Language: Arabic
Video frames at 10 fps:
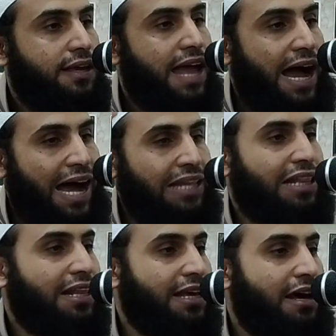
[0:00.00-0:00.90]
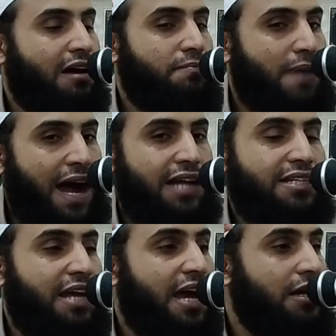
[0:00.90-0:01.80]
كعدل أربعة
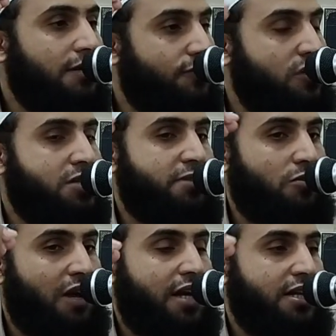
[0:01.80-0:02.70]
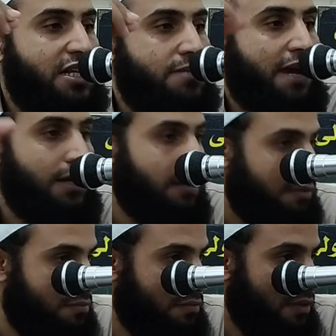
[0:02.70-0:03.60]
أنفس من ولد إسماعيل
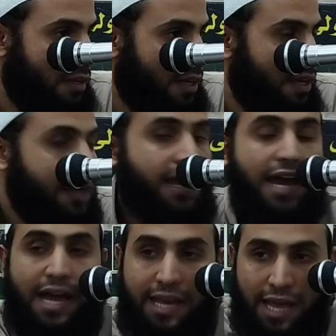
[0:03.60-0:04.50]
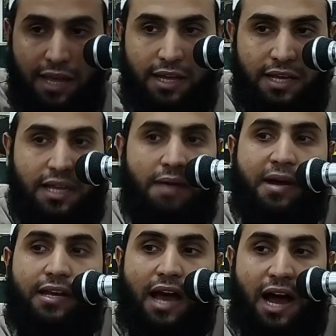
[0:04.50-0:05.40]
كان
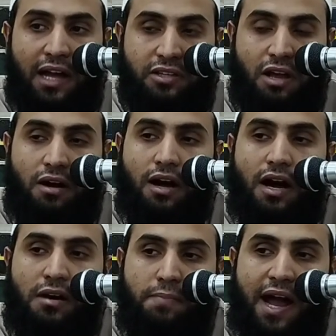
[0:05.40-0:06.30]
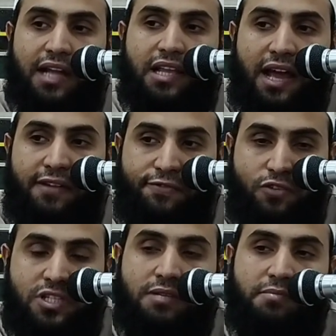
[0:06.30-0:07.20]
كمن أعتق أربعة
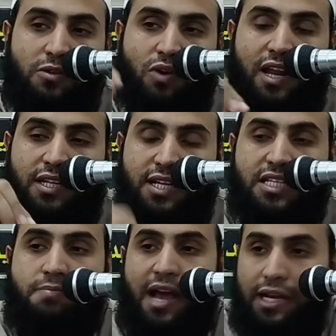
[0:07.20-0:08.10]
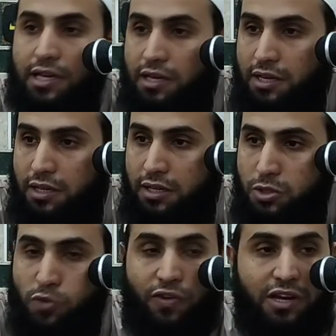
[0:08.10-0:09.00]
أنفس من ولد إسماعيل
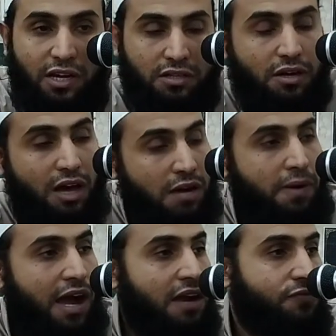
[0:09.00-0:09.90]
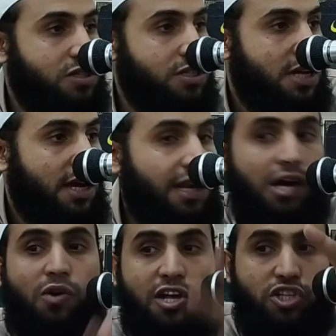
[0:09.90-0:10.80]
شوف اللي يعتق أربع أنفس
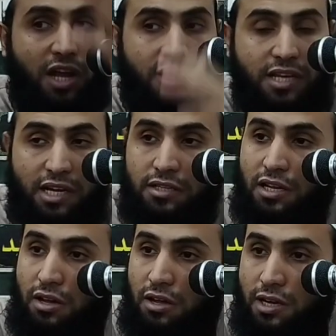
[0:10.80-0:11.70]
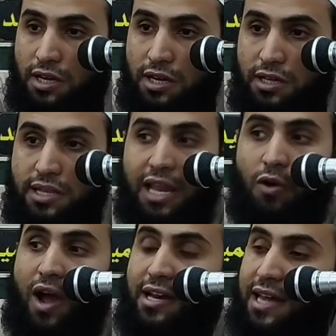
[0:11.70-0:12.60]
له أجر قد إيه عند الله ده
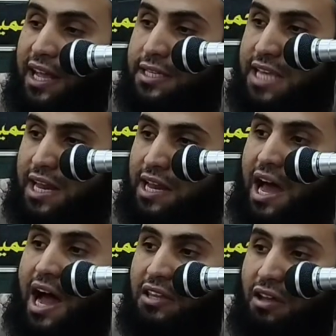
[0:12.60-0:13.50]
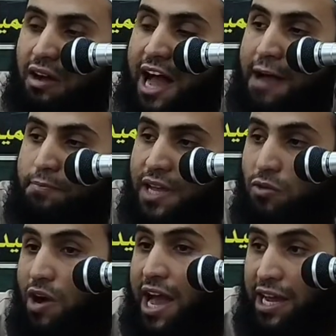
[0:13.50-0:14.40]
لو أن إنسانا أعتق
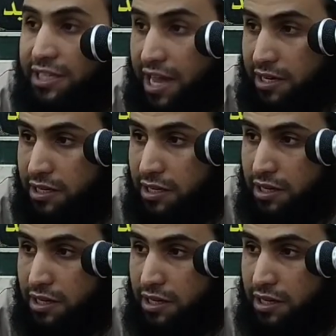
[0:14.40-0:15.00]
عبدا واحدا